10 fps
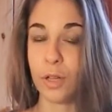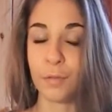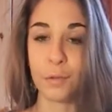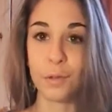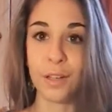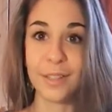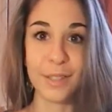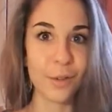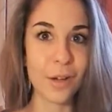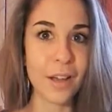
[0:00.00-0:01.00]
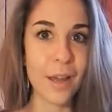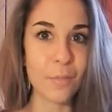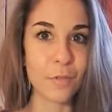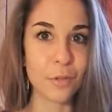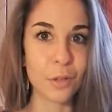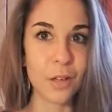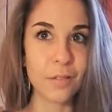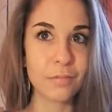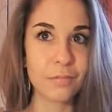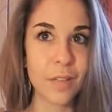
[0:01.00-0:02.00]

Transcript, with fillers: Dafür hat sie doch gekämpft, oder?